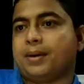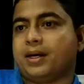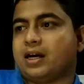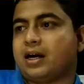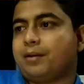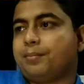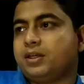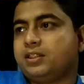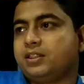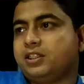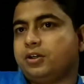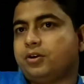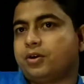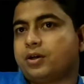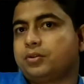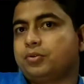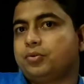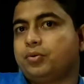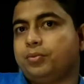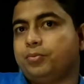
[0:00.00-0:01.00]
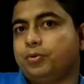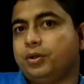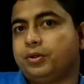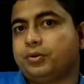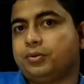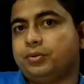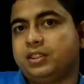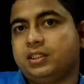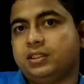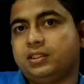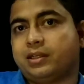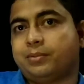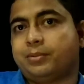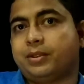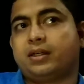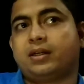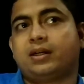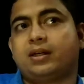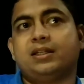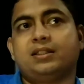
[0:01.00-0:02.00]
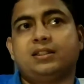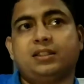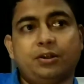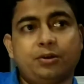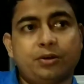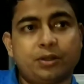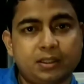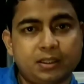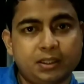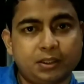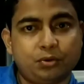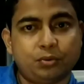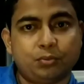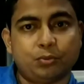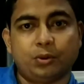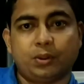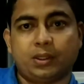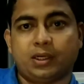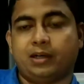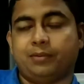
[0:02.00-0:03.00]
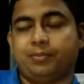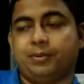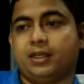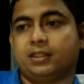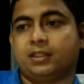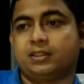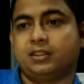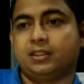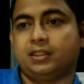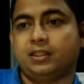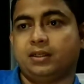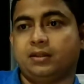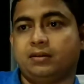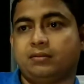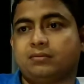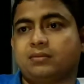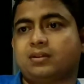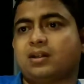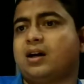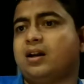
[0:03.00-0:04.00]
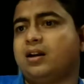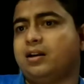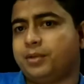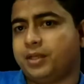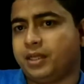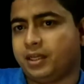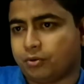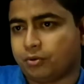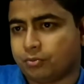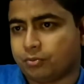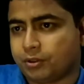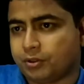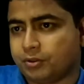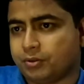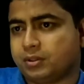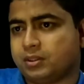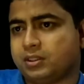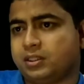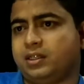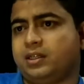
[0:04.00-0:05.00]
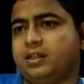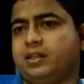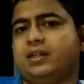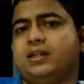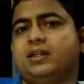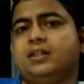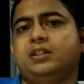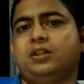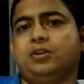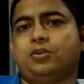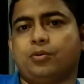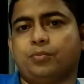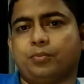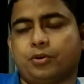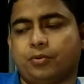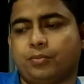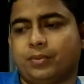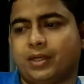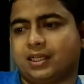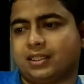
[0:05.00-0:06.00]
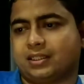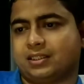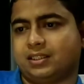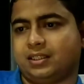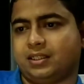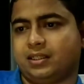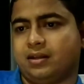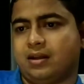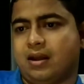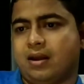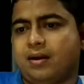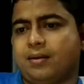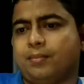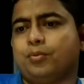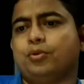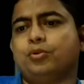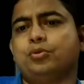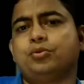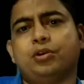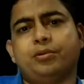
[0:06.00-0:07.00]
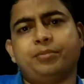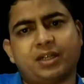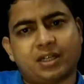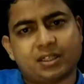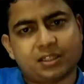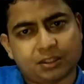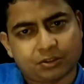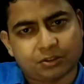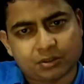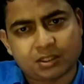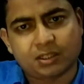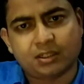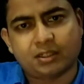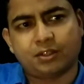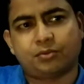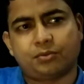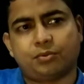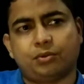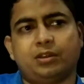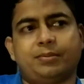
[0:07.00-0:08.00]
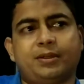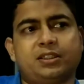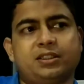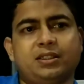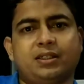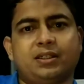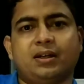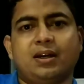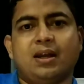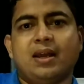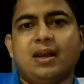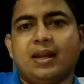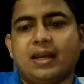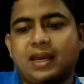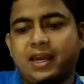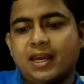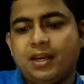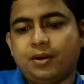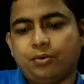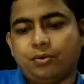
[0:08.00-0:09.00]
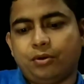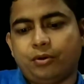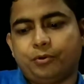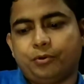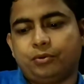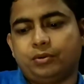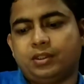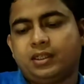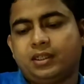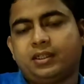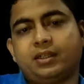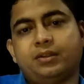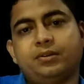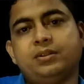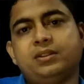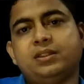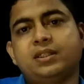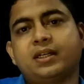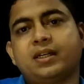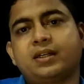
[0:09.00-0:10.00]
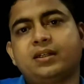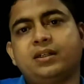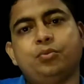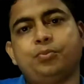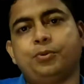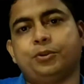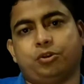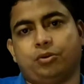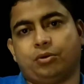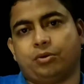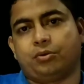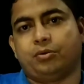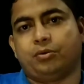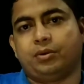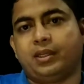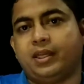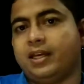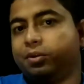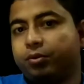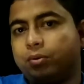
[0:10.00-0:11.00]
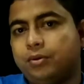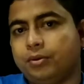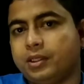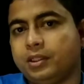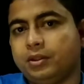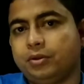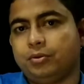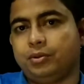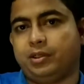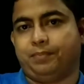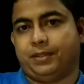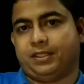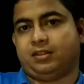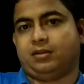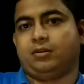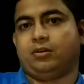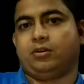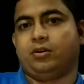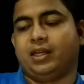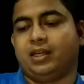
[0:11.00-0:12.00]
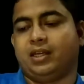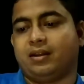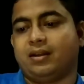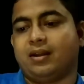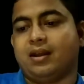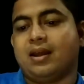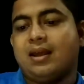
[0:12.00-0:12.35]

মানে আমরা যে হঠাৎ করে মনে করছি যে আমার আজকে হঠাৎ একটু মন খারাপ লাগছে কাল আমার একটু মনে হচ্ছে এনার্জি কম কম লাগছে পরশু আমি কাজে কনসেন্ট্রেট করতে পারছি না এইগুলো প্রত্যেকটা হচ্ছে এক একটা উপসর্গ এগুলো কিন্তু ডিপ্রেশন নয়